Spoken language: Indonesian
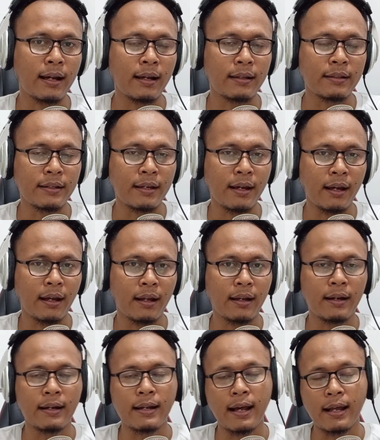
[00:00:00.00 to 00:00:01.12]
hanya
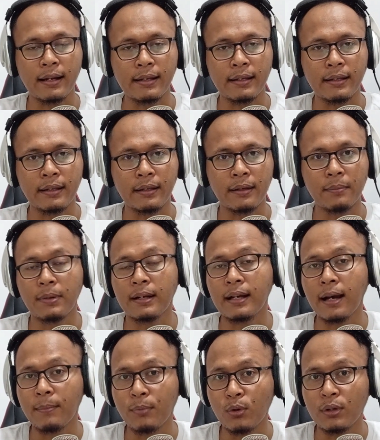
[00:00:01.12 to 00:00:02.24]
dari
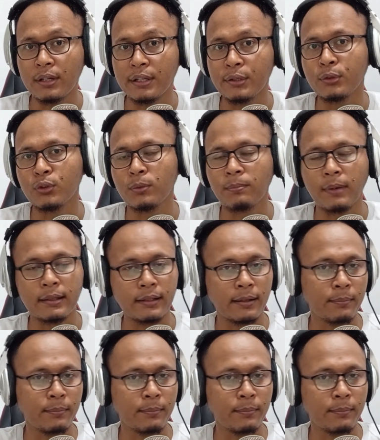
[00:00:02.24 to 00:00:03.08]
bergabung di YouTube Partner